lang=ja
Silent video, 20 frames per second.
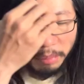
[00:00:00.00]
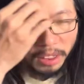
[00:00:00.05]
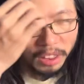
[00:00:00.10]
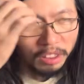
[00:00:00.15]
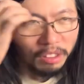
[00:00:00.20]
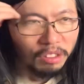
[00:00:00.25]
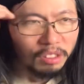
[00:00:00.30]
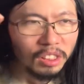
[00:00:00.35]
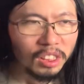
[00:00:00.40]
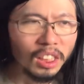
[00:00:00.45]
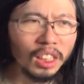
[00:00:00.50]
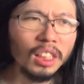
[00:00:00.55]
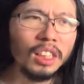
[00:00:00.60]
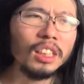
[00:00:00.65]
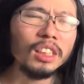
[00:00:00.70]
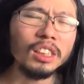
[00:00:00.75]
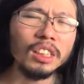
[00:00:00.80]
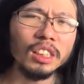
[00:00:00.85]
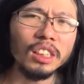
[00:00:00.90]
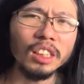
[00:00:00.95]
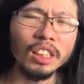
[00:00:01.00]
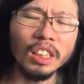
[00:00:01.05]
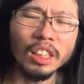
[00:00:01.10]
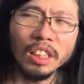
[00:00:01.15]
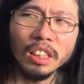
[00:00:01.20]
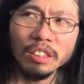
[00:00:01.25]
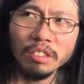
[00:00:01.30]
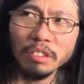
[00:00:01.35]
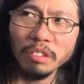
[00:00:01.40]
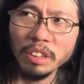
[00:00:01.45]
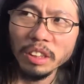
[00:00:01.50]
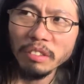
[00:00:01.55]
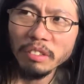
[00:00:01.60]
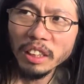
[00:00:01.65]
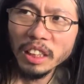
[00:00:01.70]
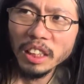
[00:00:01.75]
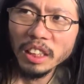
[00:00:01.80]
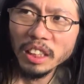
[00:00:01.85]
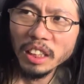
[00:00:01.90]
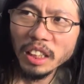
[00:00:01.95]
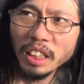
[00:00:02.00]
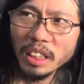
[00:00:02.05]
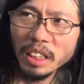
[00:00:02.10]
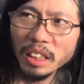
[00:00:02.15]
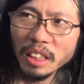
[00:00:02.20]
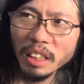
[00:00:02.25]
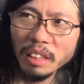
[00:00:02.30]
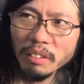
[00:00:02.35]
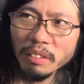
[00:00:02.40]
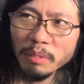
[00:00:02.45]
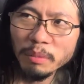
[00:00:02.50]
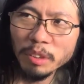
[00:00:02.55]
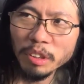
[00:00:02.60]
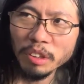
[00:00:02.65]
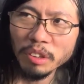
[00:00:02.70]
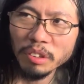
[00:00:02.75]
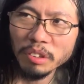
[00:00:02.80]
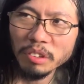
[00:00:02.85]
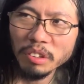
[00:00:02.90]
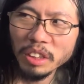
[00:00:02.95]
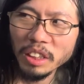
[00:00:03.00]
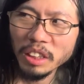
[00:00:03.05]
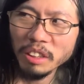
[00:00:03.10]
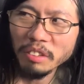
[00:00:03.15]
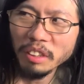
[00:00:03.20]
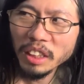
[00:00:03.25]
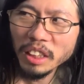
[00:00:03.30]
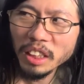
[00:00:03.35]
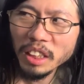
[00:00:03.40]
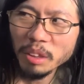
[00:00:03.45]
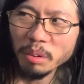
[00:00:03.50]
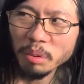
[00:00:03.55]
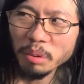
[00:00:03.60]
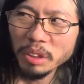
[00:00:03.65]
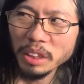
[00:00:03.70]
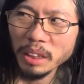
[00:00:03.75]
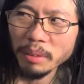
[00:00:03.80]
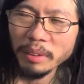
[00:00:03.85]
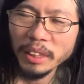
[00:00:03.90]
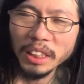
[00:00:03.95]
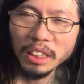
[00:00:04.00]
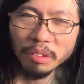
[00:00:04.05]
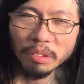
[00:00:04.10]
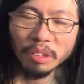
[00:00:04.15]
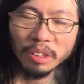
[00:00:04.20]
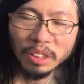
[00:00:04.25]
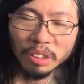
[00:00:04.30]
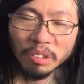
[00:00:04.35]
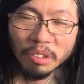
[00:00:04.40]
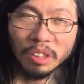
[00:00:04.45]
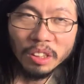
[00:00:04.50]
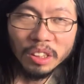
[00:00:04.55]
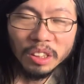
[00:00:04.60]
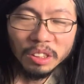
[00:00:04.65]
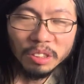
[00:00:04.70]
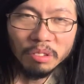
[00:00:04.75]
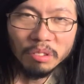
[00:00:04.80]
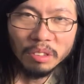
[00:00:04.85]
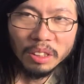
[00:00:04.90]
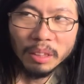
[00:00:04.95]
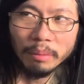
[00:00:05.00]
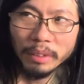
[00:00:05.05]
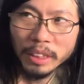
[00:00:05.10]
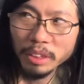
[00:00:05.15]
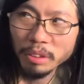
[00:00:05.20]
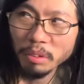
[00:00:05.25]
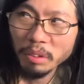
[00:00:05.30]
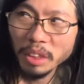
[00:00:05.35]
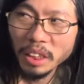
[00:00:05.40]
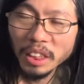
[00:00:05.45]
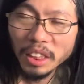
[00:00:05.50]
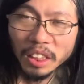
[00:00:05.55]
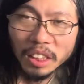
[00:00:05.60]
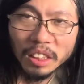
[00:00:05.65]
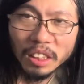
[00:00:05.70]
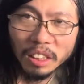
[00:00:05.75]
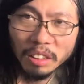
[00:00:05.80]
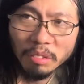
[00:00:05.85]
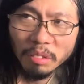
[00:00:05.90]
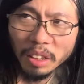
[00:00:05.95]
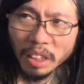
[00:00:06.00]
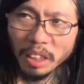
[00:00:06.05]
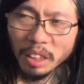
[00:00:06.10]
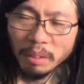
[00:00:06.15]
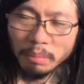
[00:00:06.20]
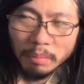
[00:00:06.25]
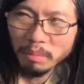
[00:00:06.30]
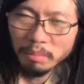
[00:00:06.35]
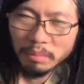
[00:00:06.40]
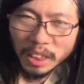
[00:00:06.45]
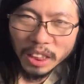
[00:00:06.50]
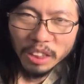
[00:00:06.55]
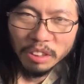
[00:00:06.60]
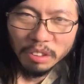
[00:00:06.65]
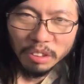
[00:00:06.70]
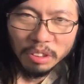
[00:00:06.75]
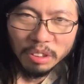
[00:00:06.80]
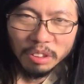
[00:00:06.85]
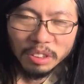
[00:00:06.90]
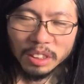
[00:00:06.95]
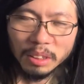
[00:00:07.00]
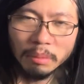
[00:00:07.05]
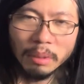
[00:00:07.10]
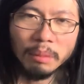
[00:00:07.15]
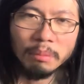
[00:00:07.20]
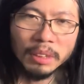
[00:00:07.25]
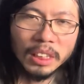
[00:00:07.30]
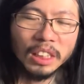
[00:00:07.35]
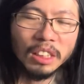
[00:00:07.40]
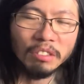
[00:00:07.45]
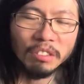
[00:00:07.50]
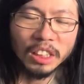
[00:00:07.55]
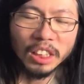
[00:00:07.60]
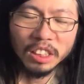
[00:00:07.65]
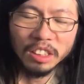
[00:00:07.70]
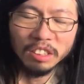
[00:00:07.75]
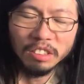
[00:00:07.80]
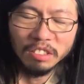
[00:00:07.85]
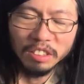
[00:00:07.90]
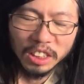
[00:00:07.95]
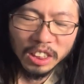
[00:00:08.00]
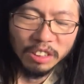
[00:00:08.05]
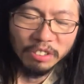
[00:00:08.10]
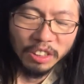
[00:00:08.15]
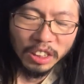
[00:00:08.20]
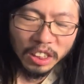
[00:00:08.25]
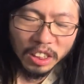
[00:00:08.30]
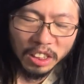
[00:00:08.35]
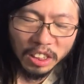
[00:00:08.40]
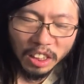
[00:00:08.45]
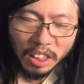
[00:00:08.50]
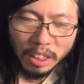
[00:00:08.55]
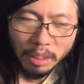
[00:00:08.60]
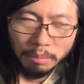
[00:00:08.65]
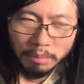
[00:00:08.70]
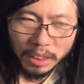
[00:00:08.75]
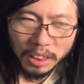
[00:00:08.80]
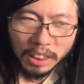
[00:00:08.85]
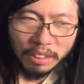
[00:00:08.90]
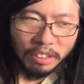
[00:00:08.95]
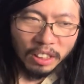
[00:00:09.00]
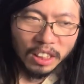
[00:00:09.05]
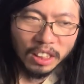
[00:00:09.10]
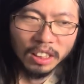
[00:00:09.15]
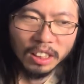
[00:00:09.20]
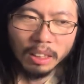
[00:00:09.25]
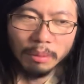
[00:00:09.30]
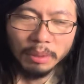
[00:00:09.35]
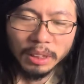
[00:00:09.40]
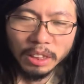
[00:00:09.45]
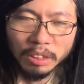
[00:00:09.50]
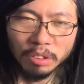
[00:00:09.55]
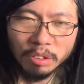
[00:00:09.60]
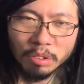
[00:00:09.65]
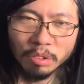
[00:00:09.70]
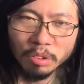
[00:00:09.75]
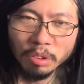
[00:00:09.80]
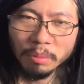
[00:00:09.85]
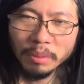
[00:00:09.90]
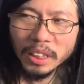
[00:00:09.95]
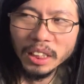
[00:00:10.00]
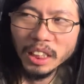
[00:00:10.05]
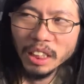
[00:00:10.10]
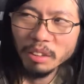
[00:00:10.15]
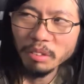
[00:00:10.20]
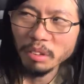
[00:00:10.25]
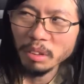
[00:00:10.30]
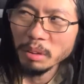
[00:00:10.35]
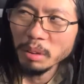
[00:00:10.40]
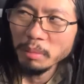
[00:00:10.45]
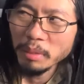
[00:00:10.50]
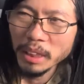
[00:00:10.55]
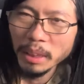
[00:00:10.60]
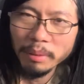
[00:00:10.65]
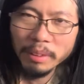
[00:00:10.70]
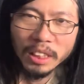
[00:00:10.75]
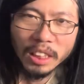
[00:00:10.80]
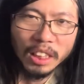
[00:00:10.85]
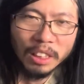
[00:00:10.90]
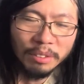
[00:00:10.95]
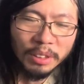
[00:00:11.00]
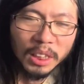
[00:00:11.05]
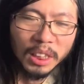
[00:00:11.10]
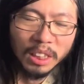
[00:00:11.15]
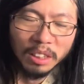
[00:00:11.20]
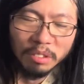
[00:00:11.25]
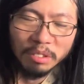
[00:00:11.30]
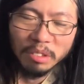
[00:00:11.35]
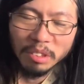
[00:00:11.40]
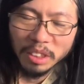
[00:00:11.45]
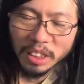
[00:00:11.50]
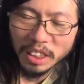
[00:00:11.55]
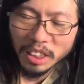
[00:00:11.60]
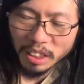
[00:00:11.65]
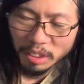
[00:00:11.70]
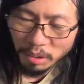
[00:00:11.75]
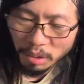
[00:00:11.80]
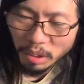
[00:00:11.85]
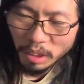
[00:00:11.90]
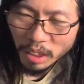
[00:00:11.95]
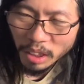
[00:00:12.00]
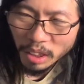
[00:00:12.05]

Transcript: 言うしかないし、それ言われた側もそれ言われてどうすればいいのっていうような状態だったりとか。っていう風に見えるわけですね、1話だけで。2話だったらまたそのごめんねの意味がまた変わってくるんですけど、